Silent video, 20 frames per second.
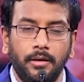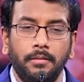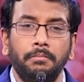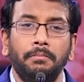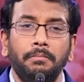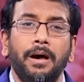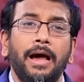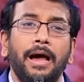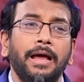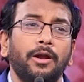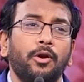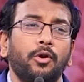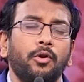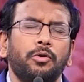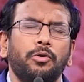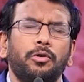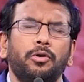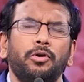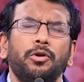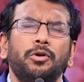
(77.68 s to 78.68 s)
మా ఆయన
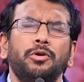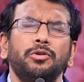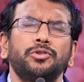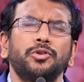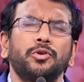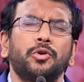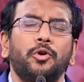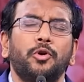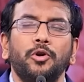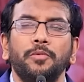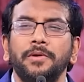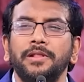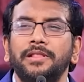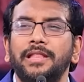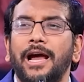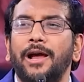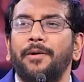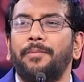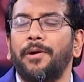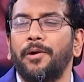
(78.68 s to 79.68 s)
రోజు రోడ్డు మీద
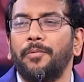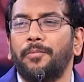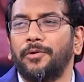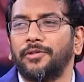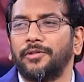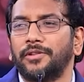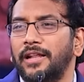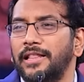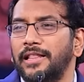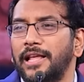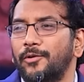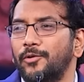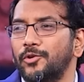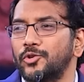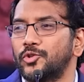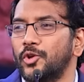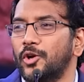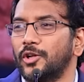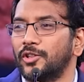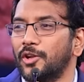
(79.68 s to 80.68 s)
తాగి దేవుని
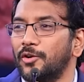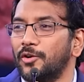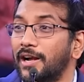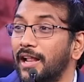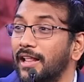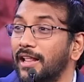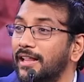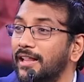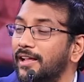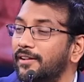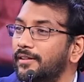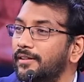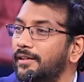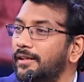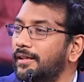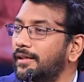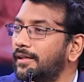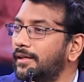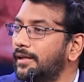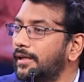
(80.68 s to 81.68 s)
స్తోత్రం అండి అందా
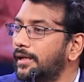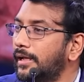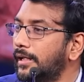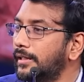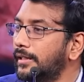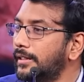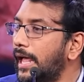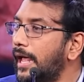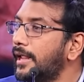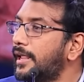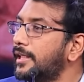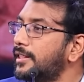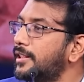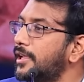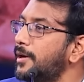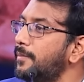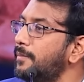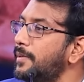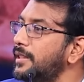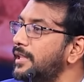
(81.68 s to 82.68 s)
దానికి
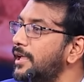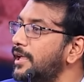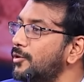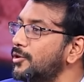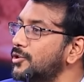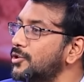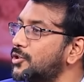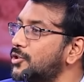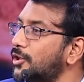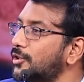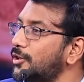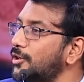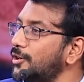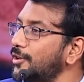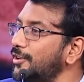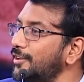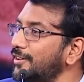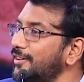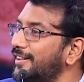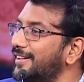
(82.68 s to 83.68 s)
ఎందుకమ్మా దేవుని
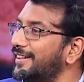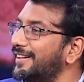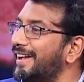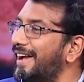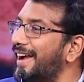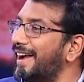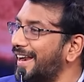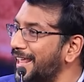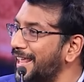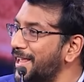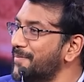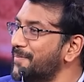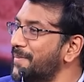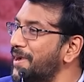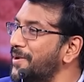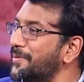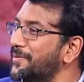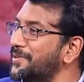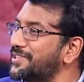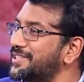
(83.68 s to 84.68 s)
స్తోత్రం అక్కడ ఏం
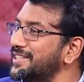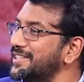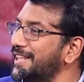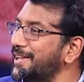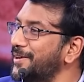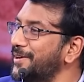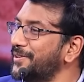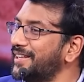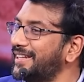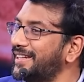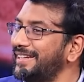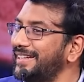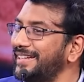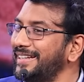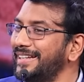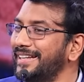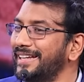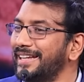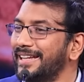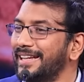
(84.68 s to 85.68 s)
మహిమ వచ్చింది దేవునికి
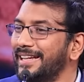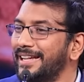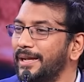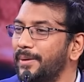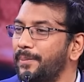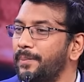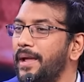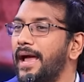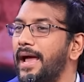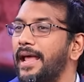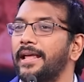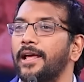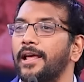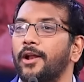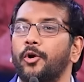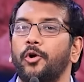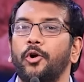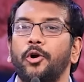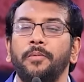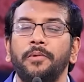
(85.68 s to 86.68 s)
మీ
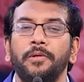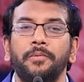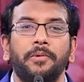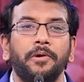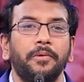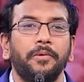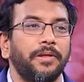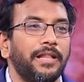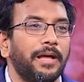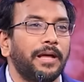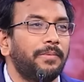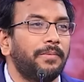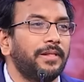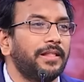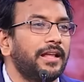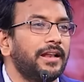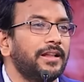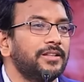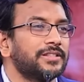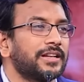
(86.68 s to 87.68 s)
ఆయనగారు రోడ్ల మీద పడిపోయి దెబ్బలు
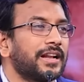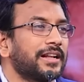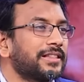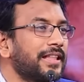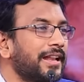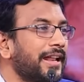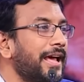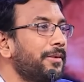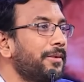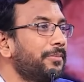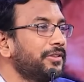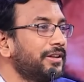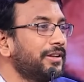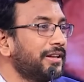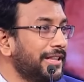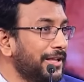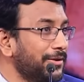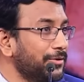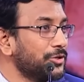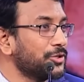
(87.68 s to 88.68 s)
తగిలించి రక్తాలు
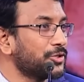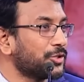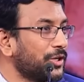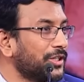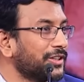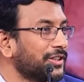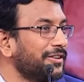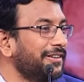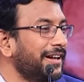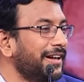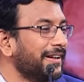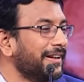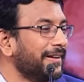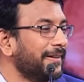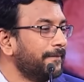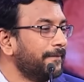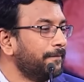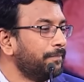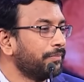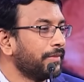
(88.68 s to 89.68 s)
గారిపోతున్న దేవునికి స్తోత్రమా
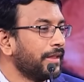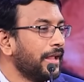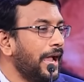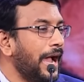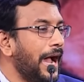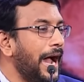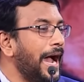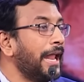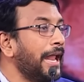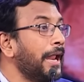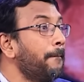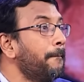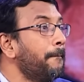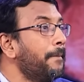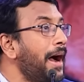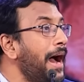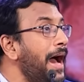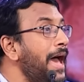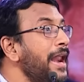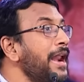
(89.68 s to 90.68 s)
ఆయన
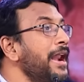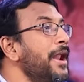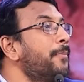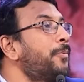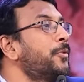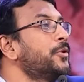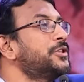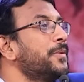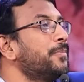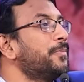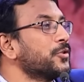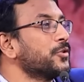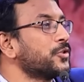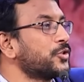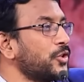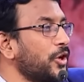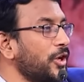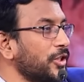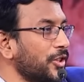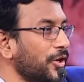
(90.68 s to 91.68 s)
మారినప్పుడు చెప్పు
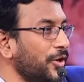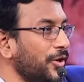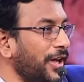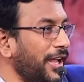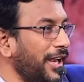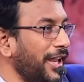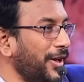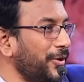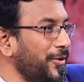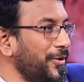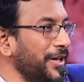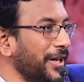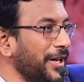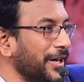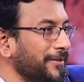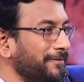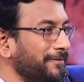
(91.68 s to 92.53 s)
స్తోత్రం హలో లూయ